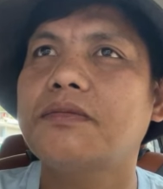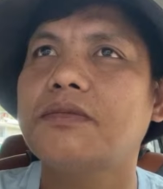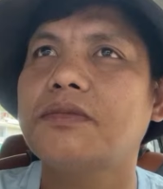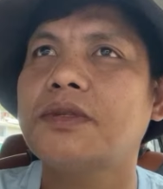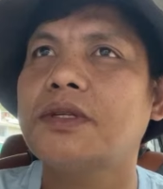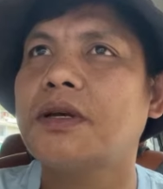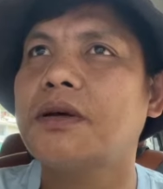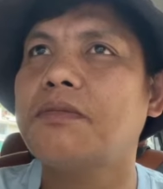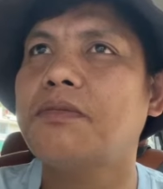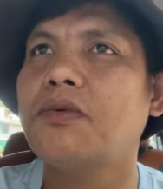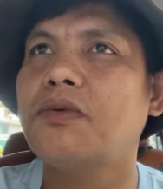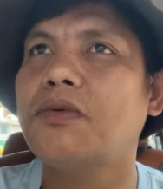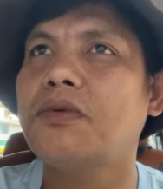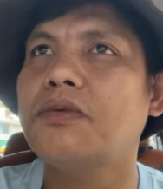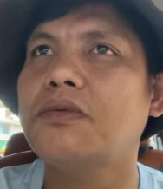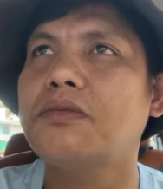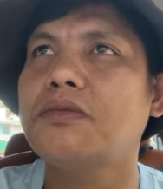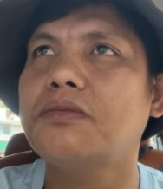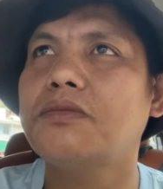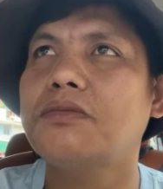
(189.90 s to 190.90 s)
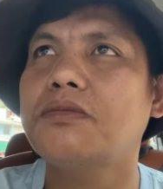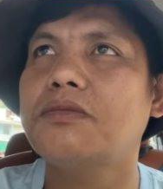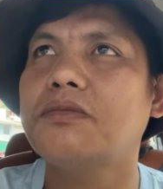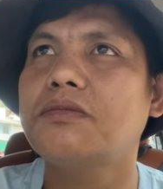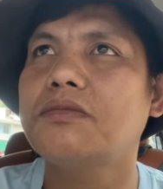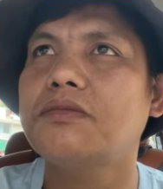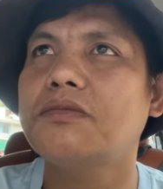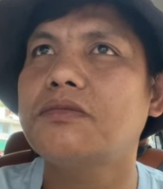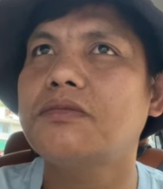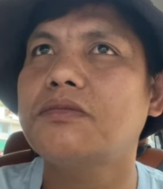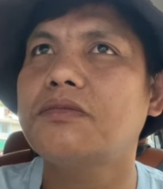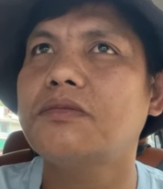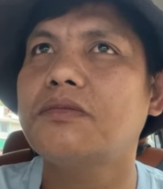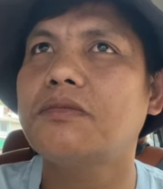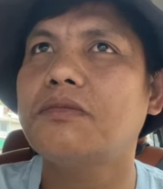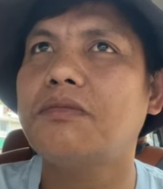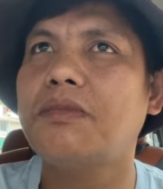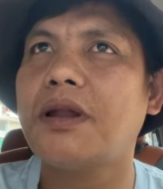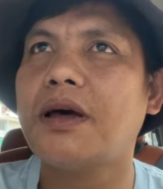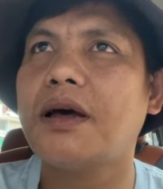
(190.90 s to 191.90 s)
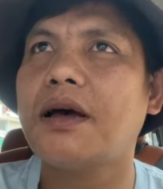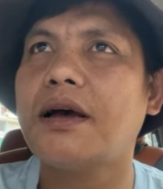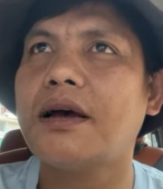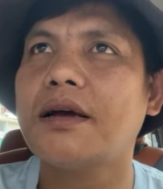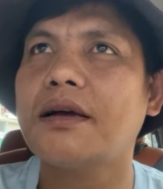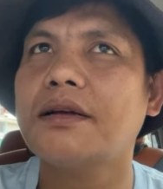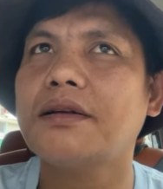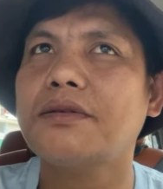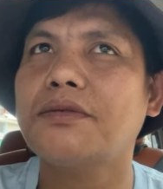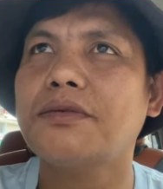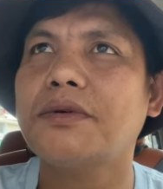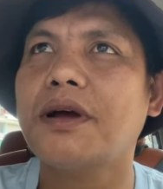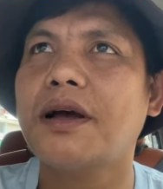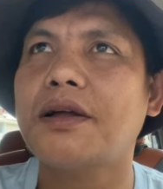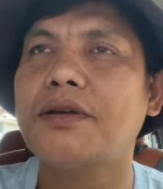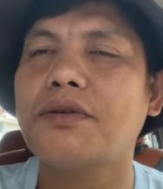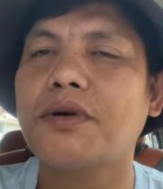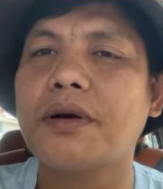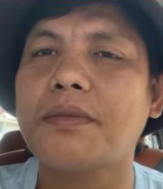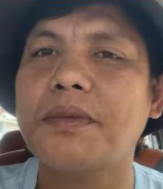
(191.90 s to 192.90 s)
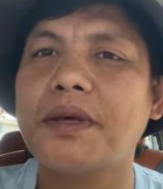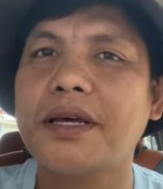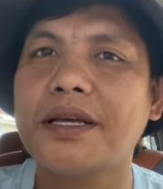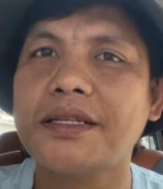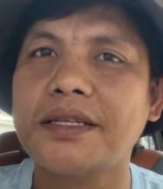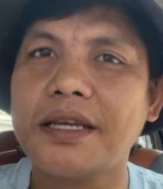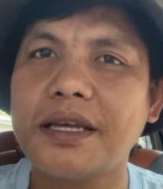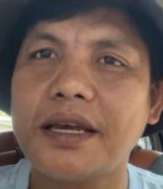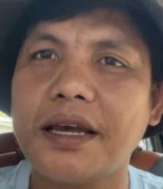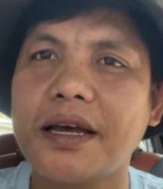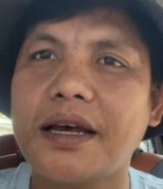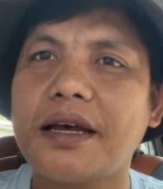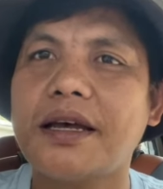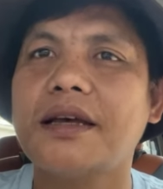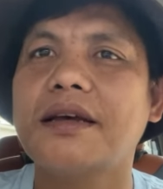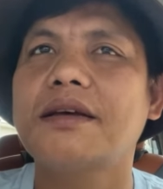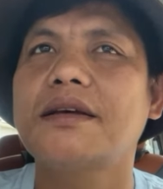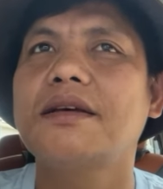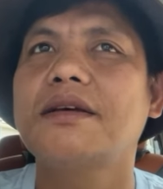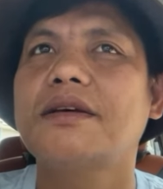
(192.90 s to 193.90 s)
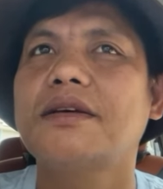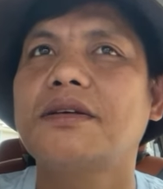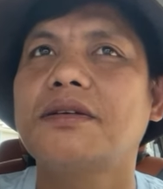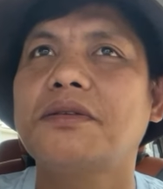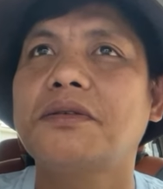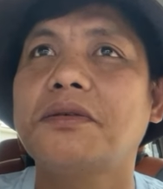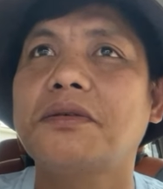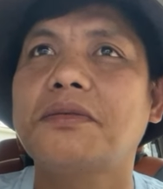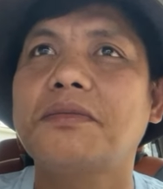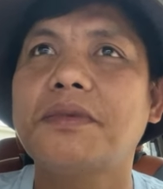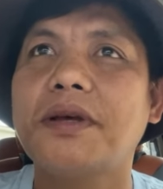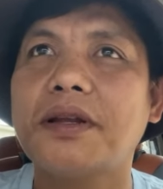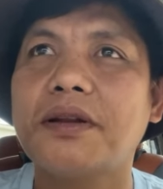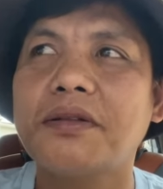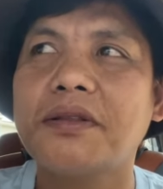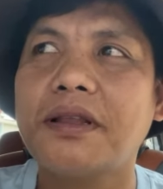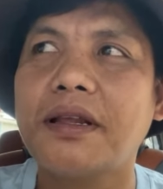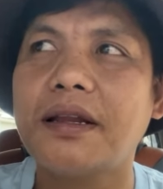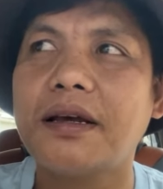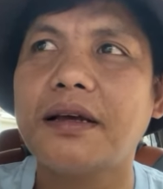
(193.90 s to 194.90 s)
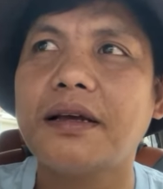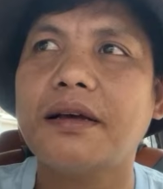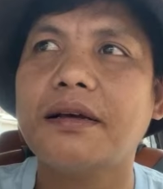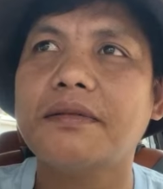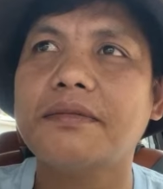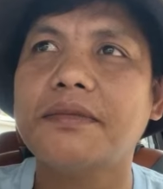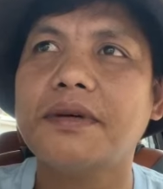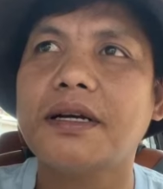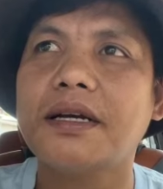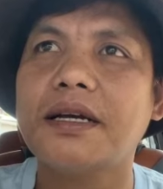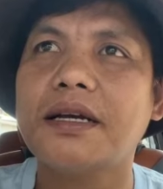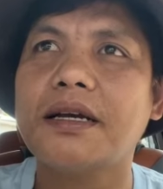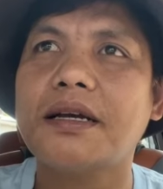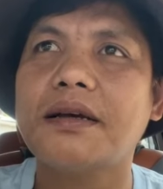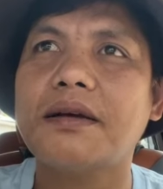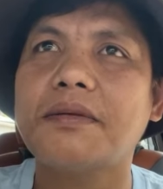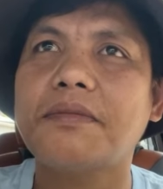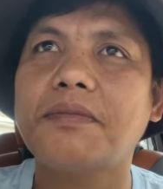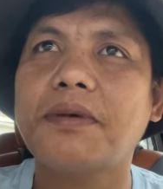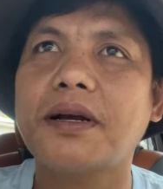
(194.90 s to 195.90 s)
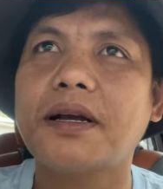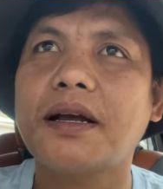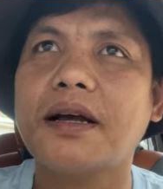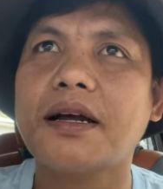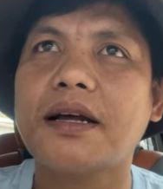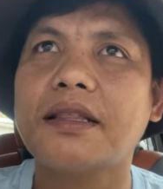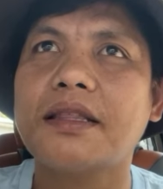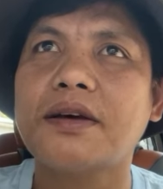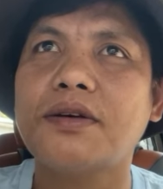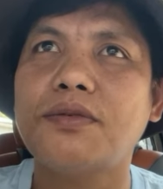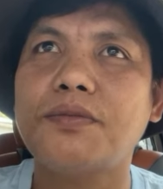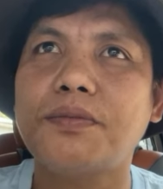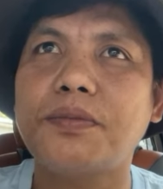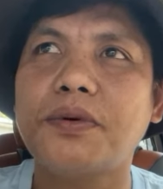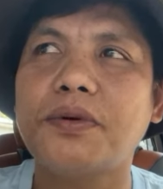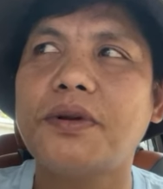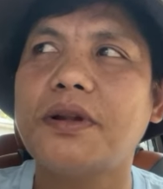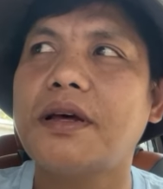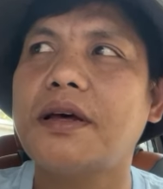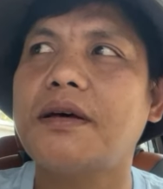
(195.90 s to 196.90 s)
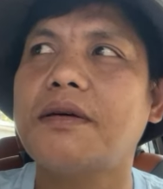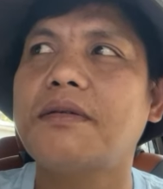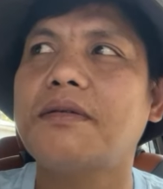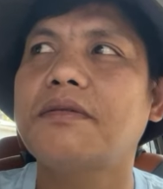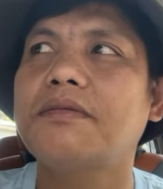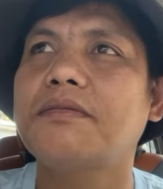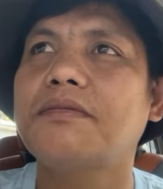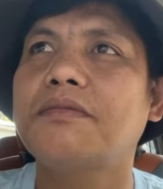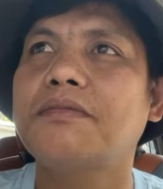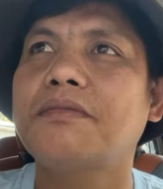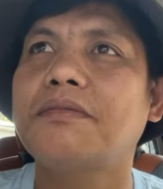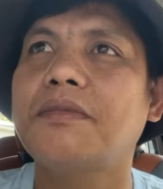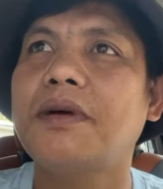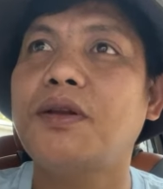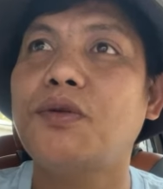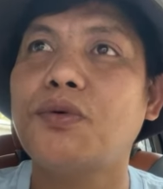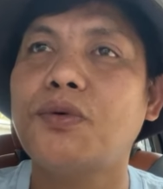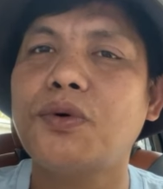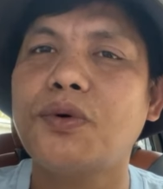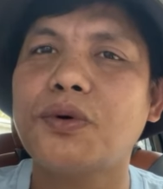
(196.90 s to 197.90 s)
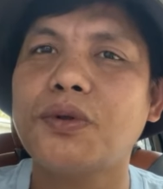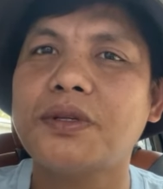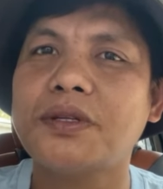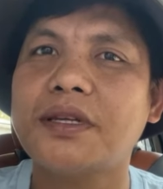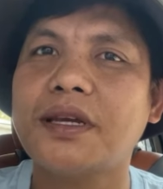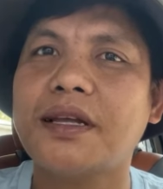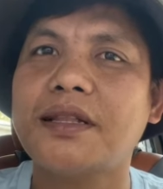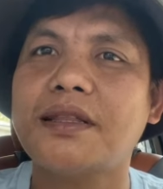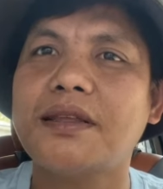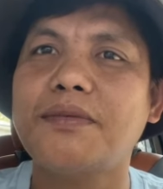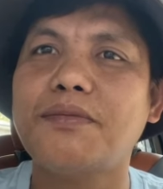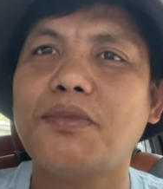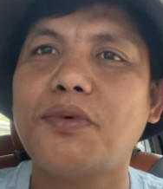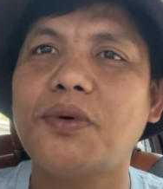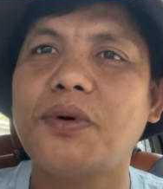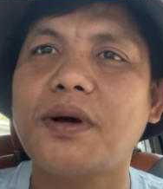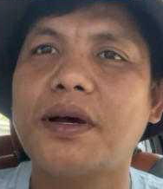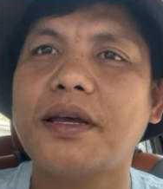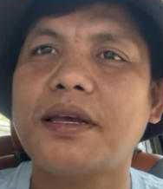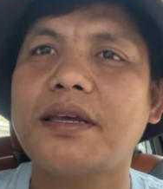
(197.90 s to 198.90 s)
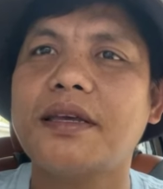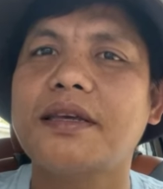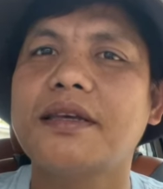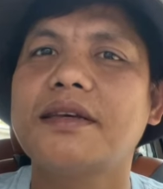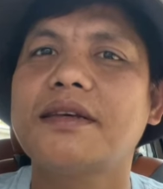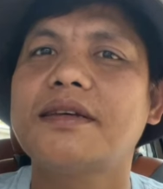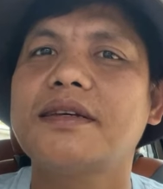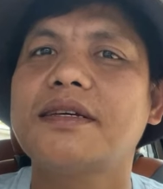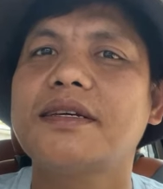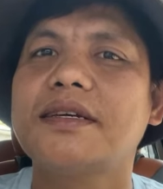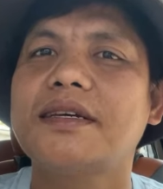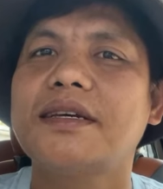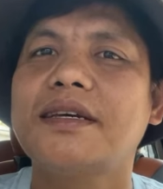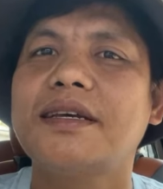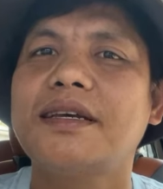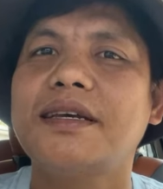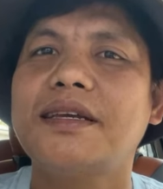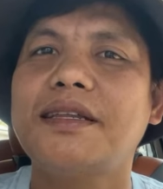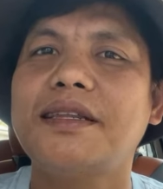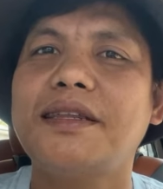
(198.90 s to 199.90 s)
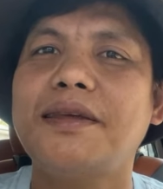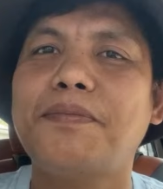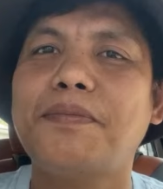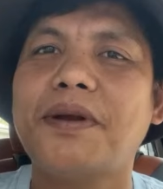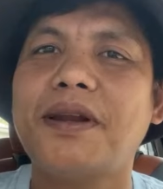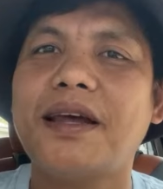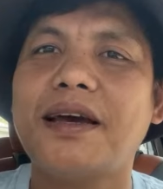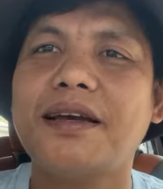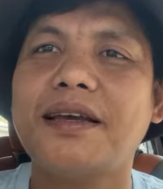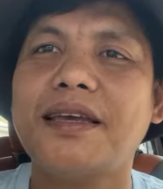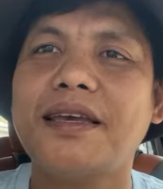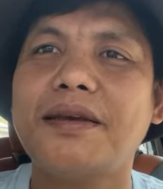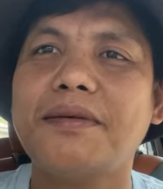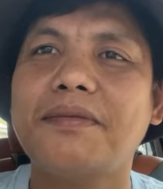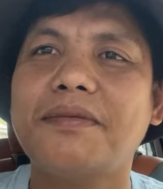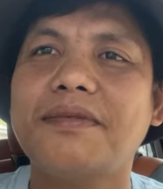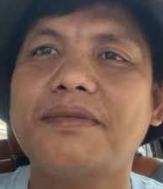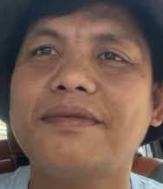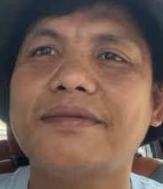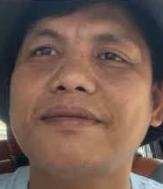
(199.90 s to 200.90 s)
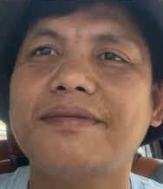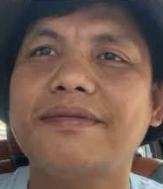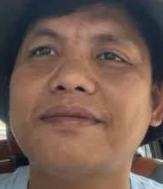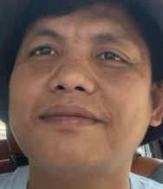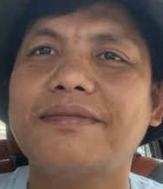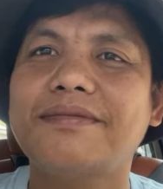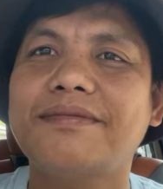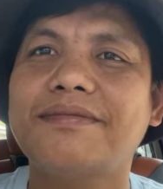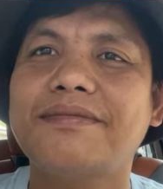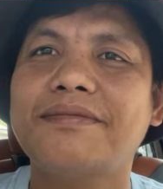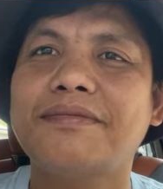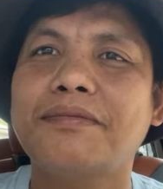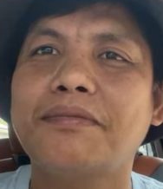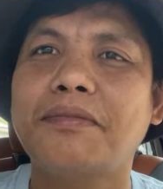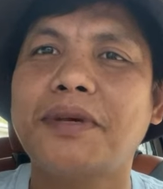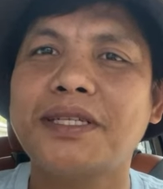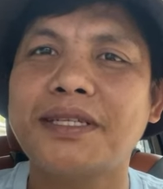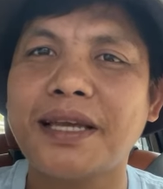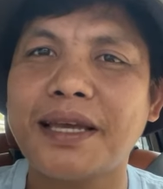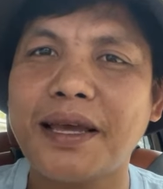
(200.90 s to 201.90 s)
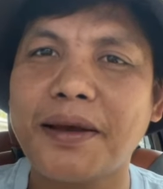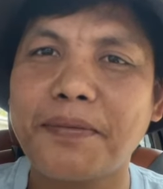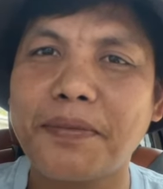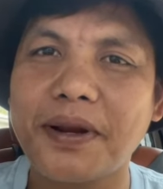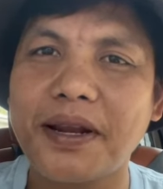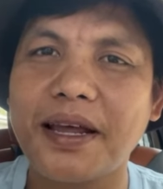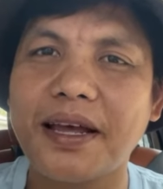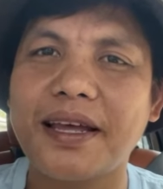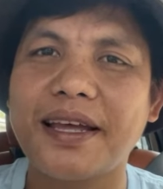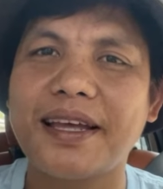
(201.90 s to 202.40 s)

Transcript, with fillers: sa buong vlog kung gaano kami kasaya so meron talagang mga pagkakataon po na malungkot sa ating buhay hindi palaging masaya pala